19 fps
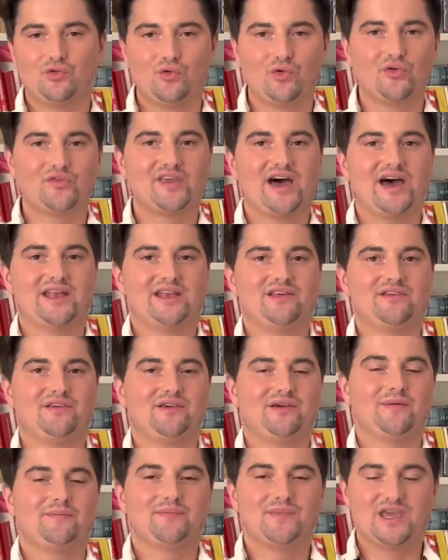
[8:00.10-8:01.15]
und
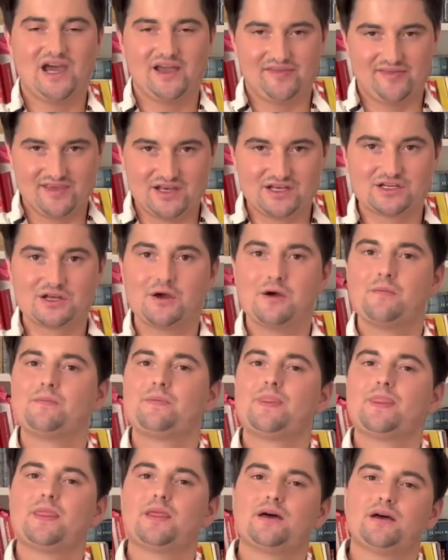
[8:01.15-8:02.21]
großartig, ja, sind,
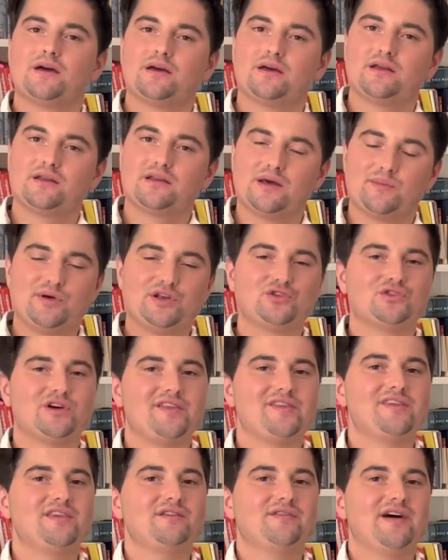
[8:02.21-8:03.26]
damit du
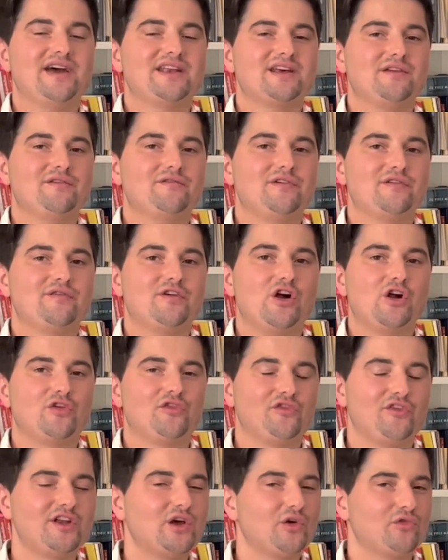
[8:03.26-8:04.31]
dein Ziel weiterhin
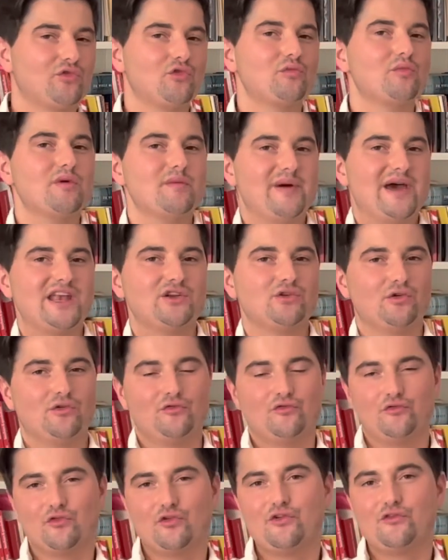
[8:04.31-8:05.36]
verfolgst. Und sind auch so Momente
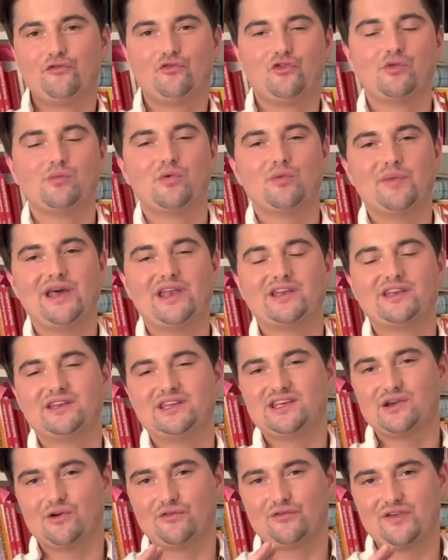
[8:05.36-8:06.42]
und Wohlfühlmomente,
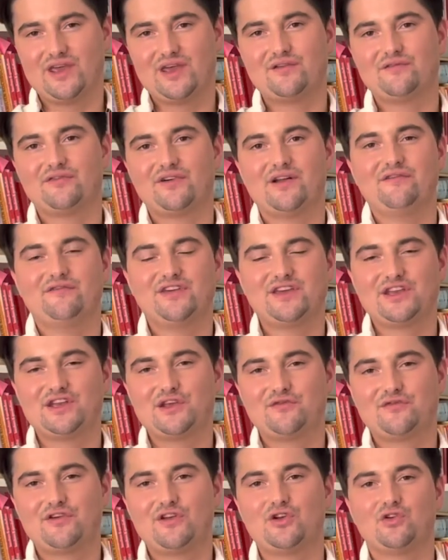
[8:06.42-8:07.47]
die ich auf jeden Fall
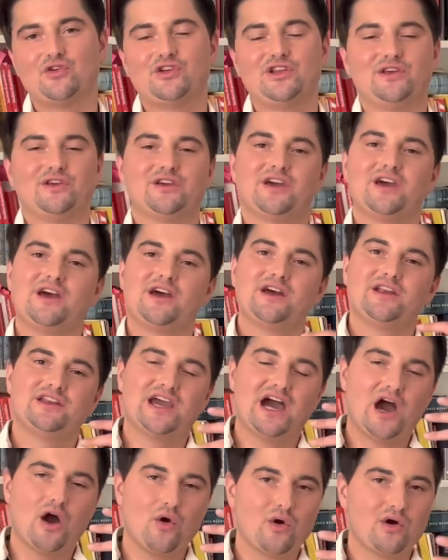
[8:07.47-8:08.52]
wichtig finde und die ich
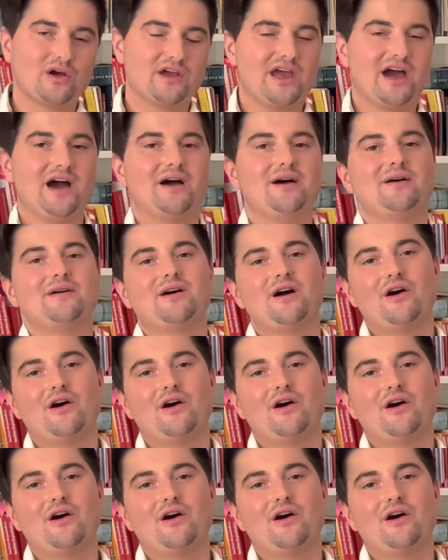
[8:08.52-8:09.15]
dir auch ja